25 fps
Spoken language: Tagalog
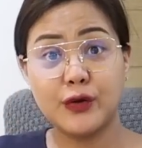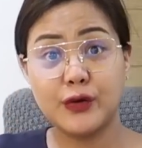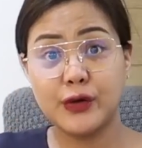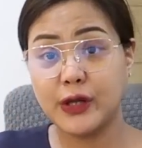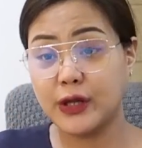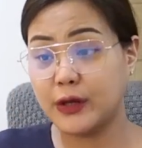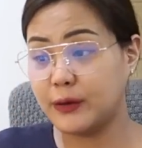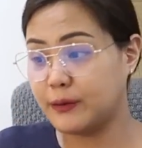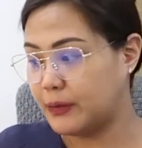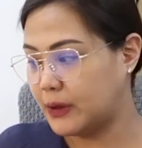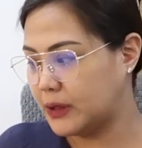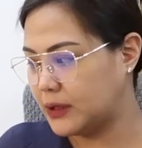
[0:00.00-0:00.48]
ko
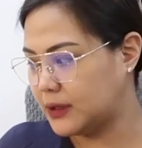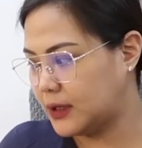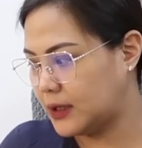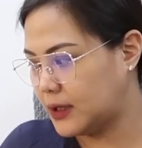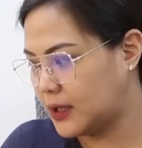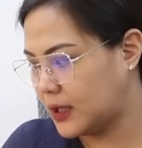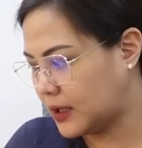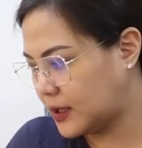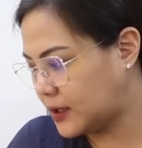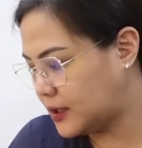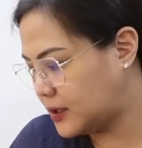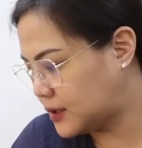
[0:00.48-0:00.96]
na yung banda
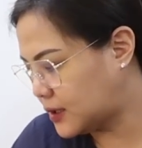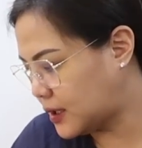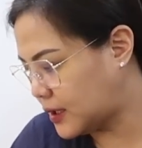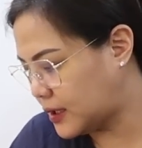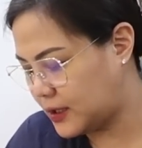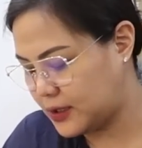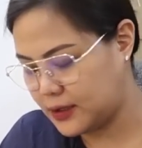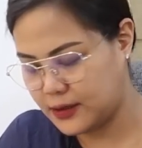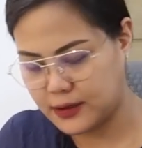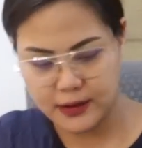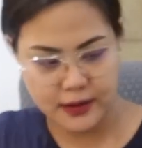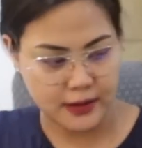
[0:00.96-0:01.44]
nakita
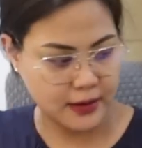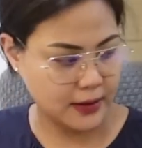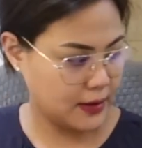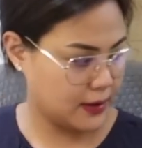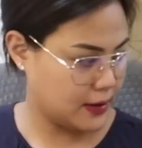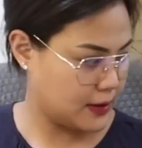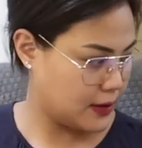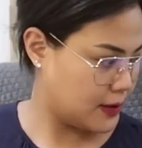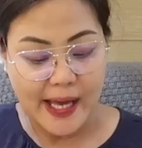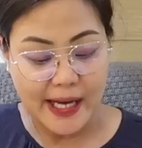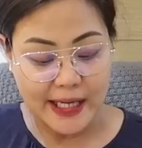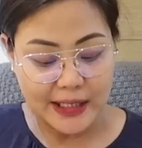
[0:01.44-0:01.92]
eh.
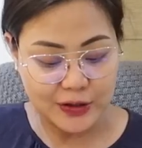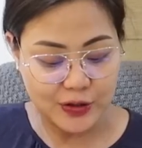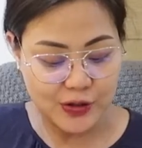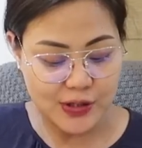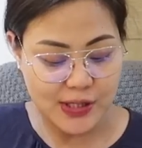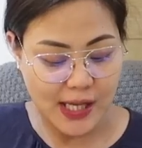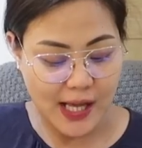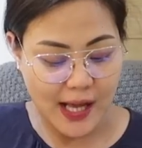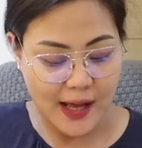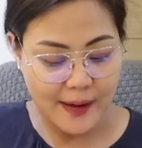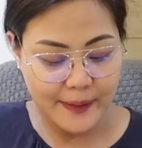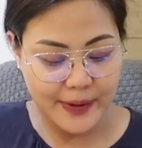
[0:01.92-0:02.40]
Para to
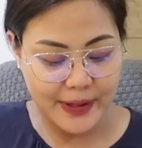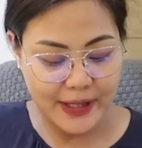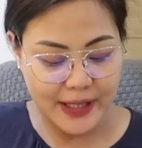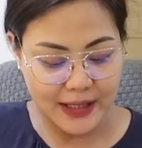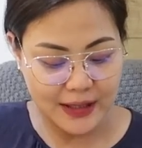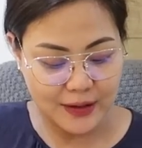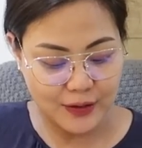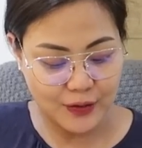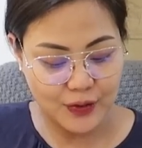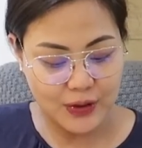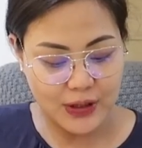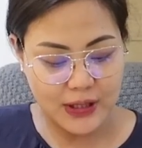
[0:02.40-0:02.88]
sa
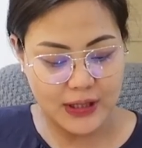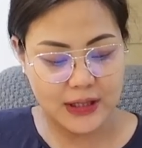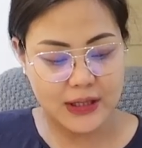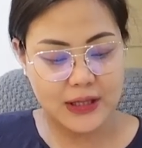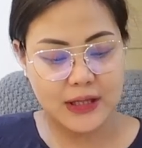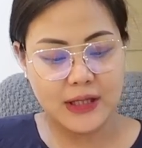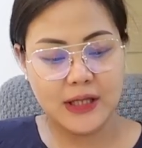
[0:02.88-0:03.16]
cabinet ulit